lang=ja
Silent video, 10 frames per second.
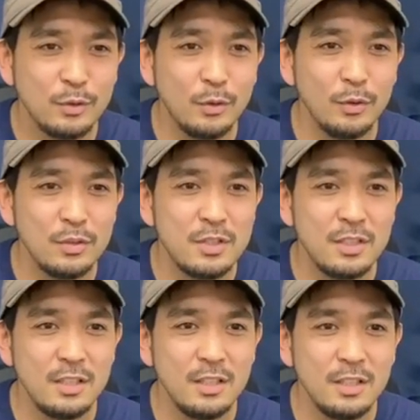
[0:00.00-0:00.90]
の美味
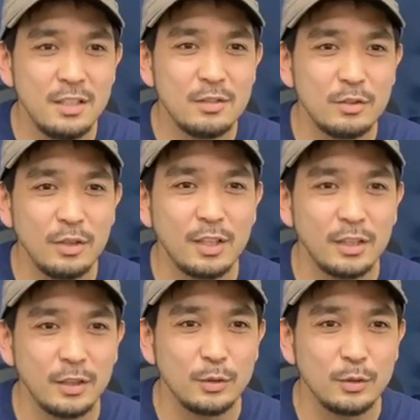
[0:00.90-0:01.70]
しい作り方で